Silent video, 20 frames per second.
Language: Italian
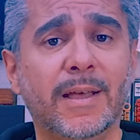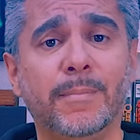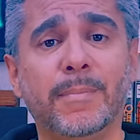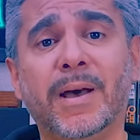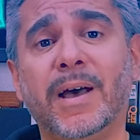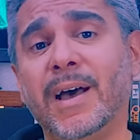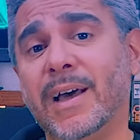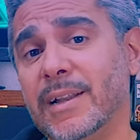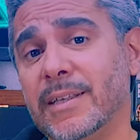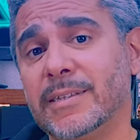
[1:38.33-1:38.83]

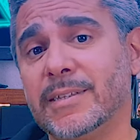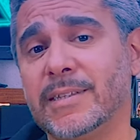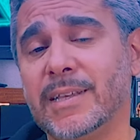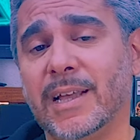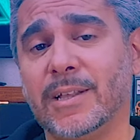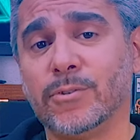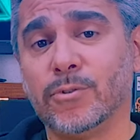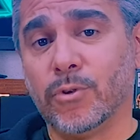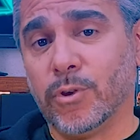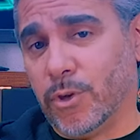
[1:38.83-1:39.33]
ma
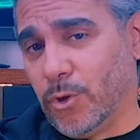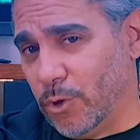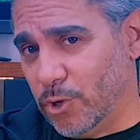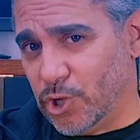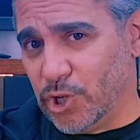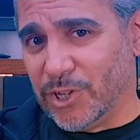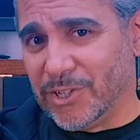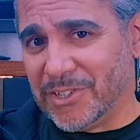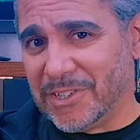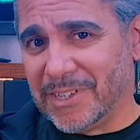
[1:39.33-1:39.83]
Alessandro, che
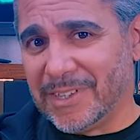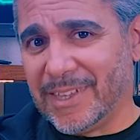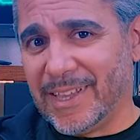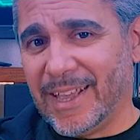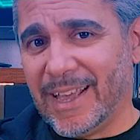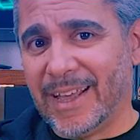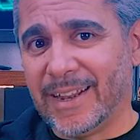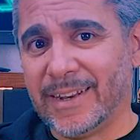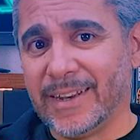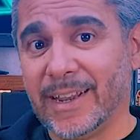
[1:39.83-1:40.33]
oggi ha 7
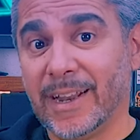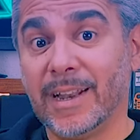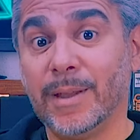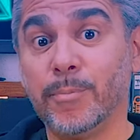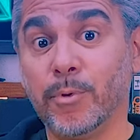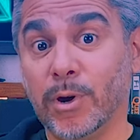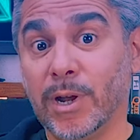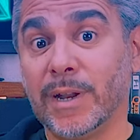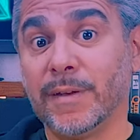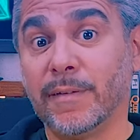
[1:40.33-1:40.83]
anni, e
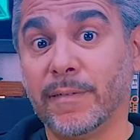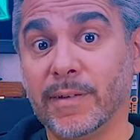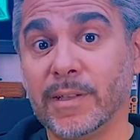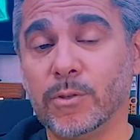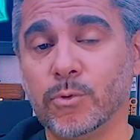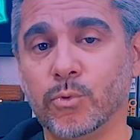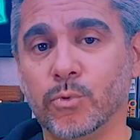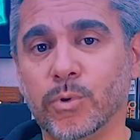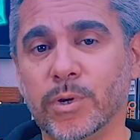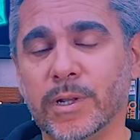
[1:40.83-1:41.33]
all'epoca ne aveva
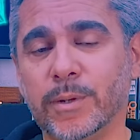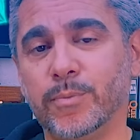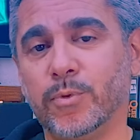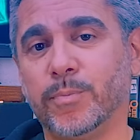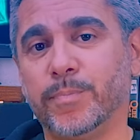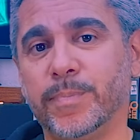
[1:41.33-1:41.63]
2, il più